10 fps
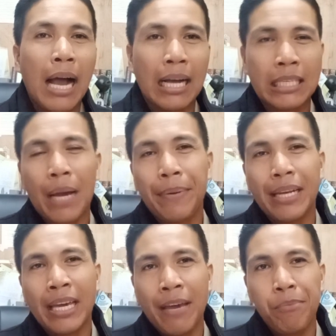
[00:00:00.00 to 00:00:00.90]
Ang sabi
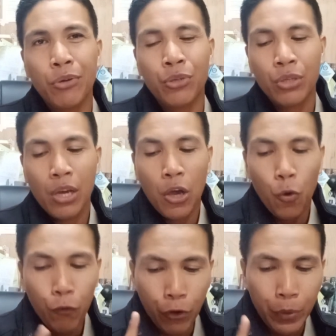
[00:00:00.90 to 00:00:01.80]
ng Hebrews,
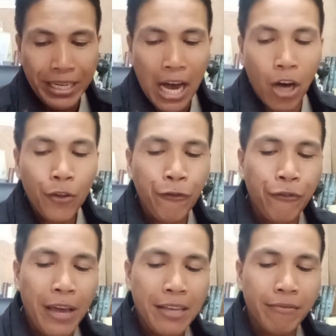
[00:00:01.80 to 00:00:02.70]
For without
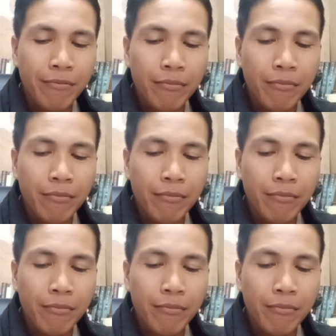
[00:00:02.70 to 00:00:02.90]
faith,